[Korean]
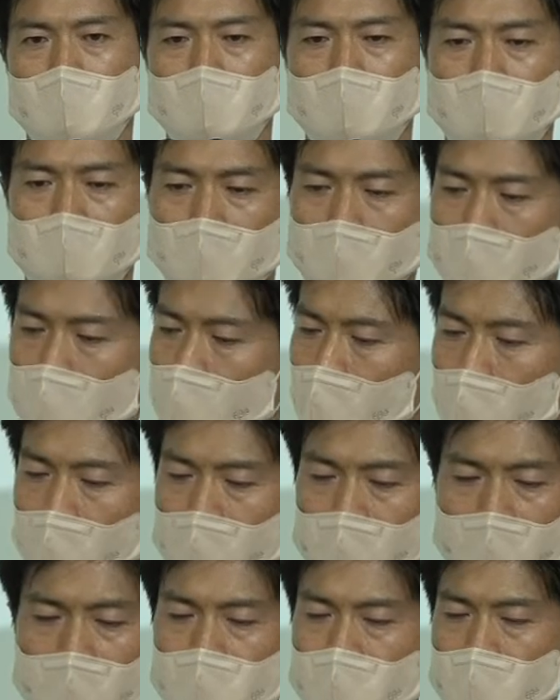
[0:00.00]
그렇게
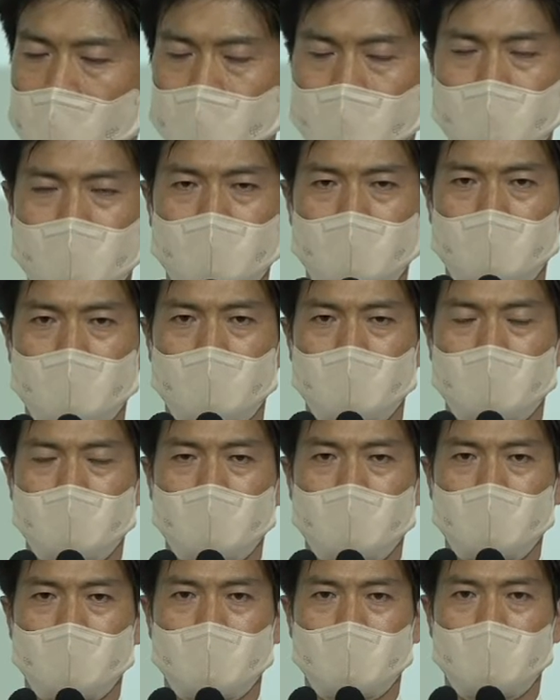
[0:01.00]
화를 내지 않습니다.
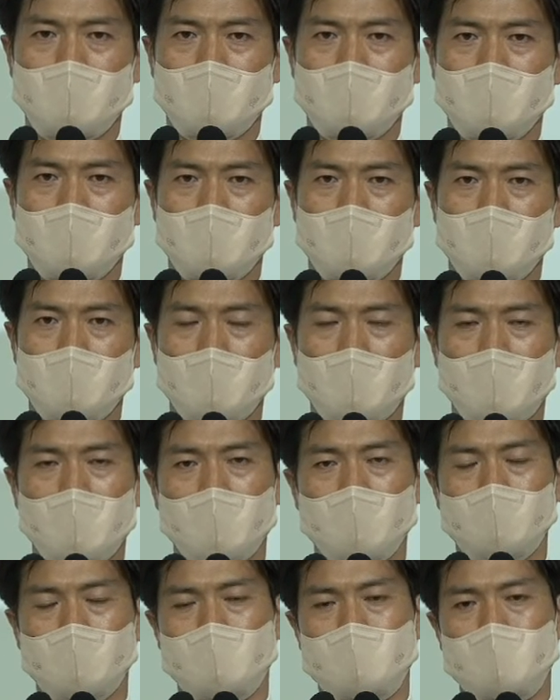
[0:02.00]

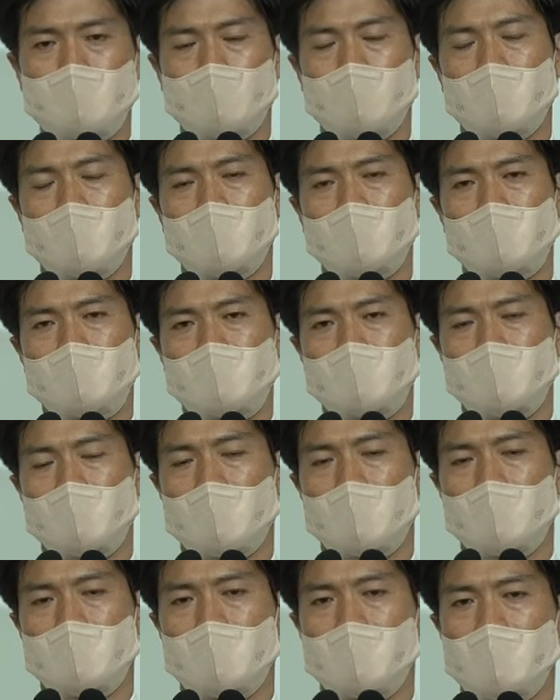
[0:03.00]
하나님 언제 화를
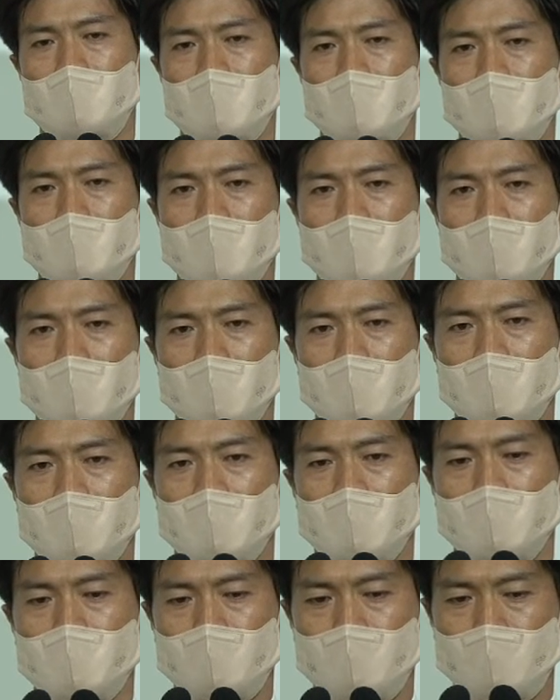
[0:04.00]
내신다?
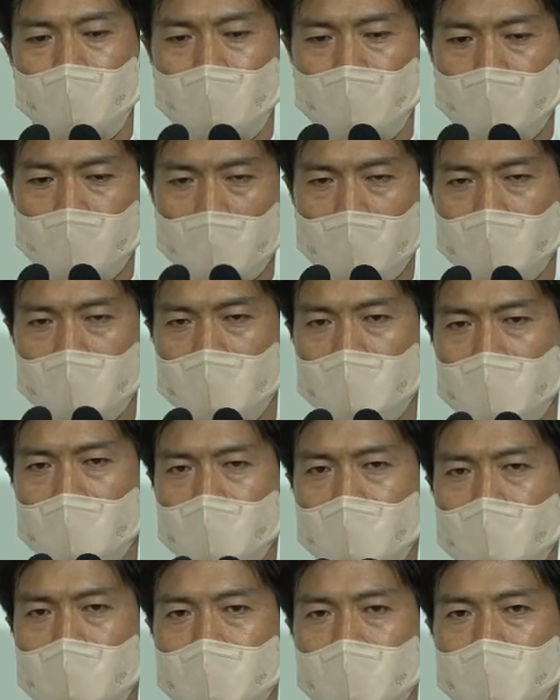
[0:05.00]
지옥 갈 것
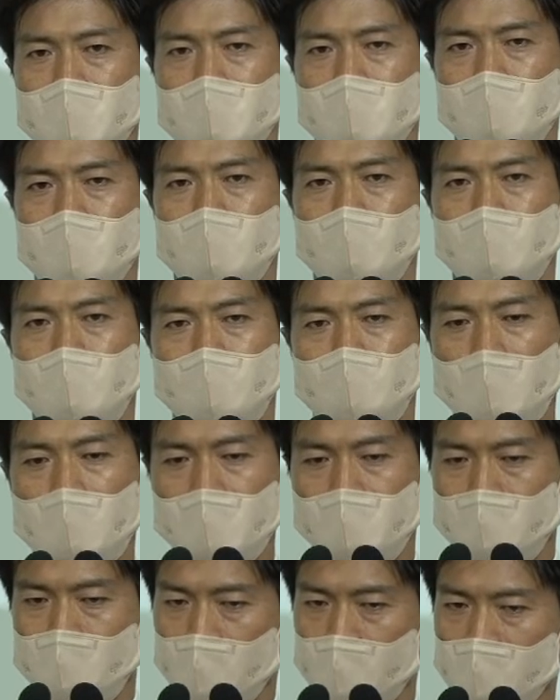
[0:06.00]
같다.
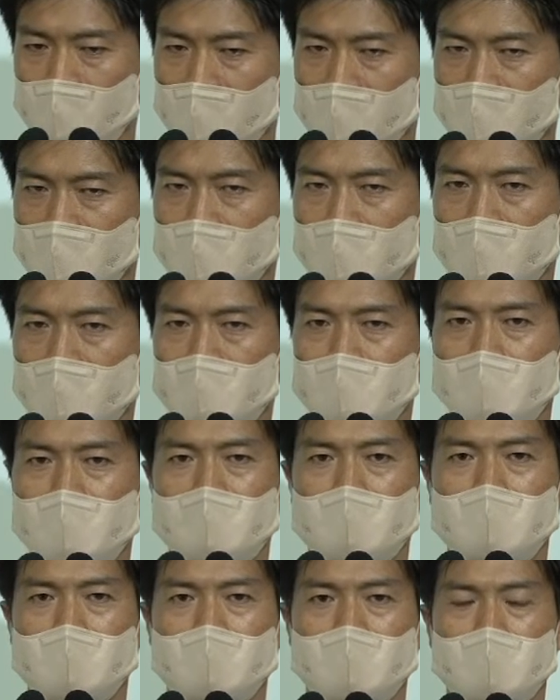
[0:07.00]
구원받지 못할 것
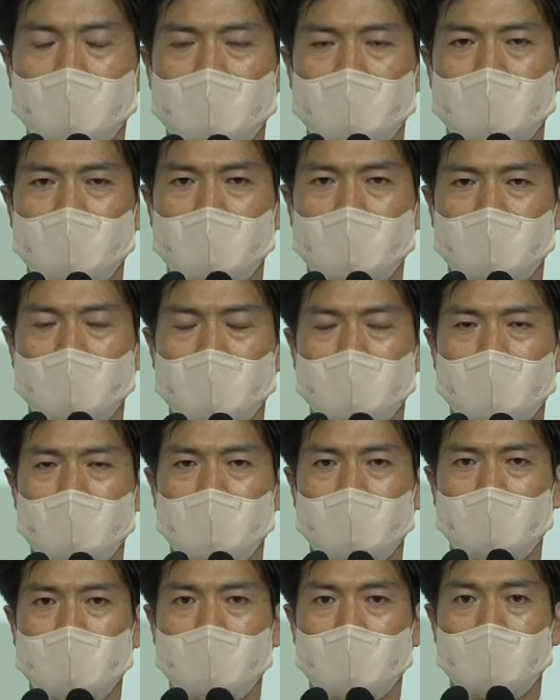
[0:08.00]
같다.
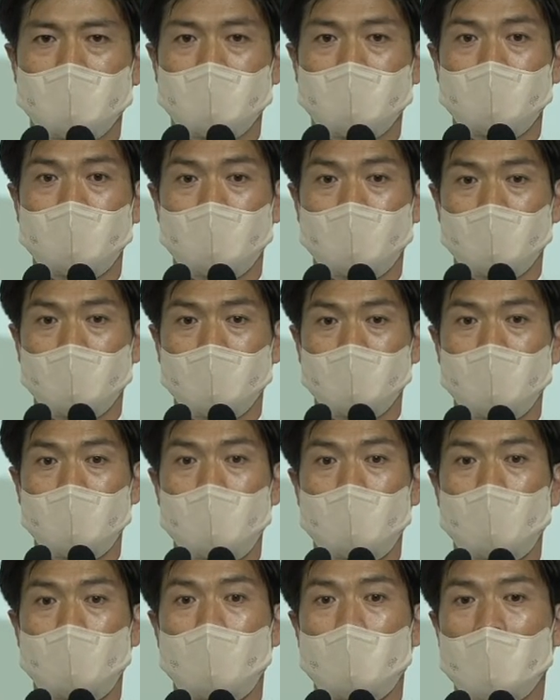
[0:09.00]
그러면
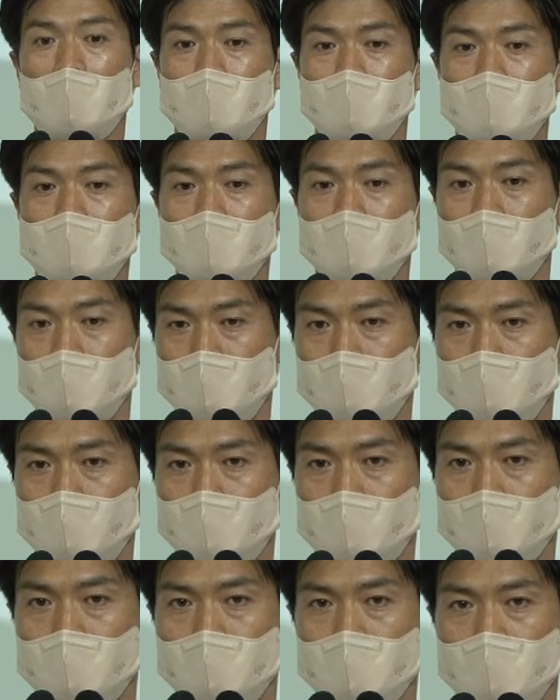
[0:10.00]
화를
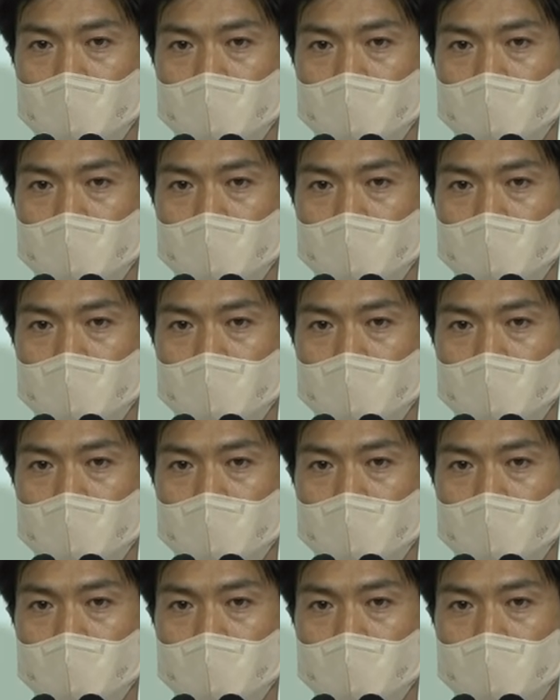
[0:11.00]
내십니다.